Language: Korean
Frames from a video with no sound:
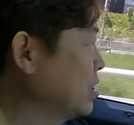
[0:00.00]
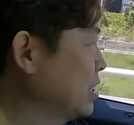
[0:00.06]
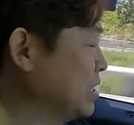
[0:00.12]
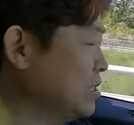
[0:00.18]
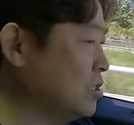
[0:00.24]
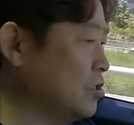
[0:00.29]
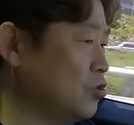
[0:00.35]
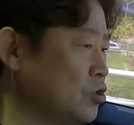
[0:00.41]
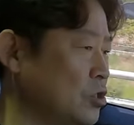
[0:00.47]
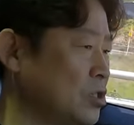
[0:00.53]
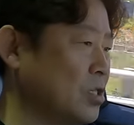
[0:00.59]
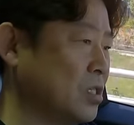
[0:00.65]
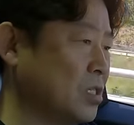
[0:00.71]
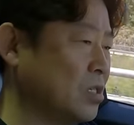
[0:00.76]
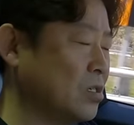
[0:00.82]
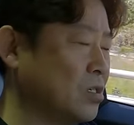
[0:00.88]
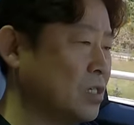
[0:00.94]
엔진
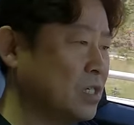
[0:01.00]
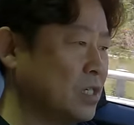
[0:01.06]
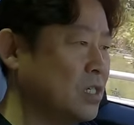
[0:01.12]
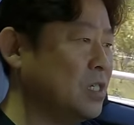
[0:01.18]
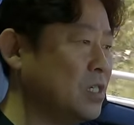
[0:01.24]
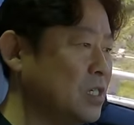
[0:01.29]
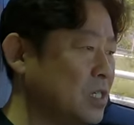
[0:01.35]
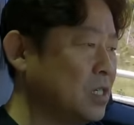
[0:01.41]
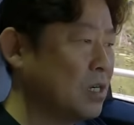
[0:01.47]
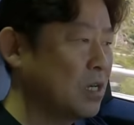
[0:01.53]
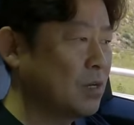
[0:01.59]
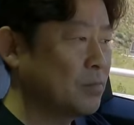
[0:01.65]
출력이 떨어지니